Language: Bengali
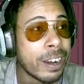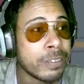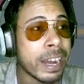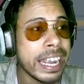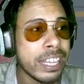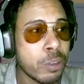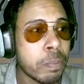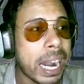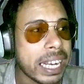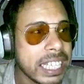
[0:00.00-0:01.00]
ভাই তো
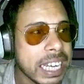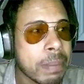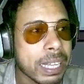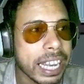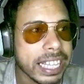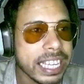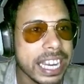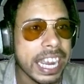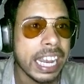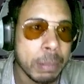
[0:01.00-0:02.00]
বালতিটা মাথায় দিয়ে
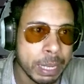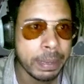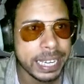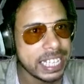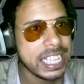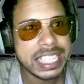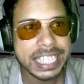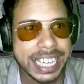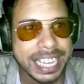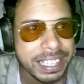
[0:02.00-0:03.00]
হেলমেট বানিয়ে
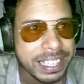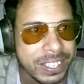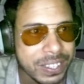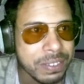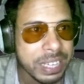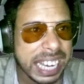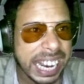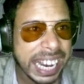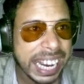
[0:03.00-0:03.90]
নিয়েছে ওকে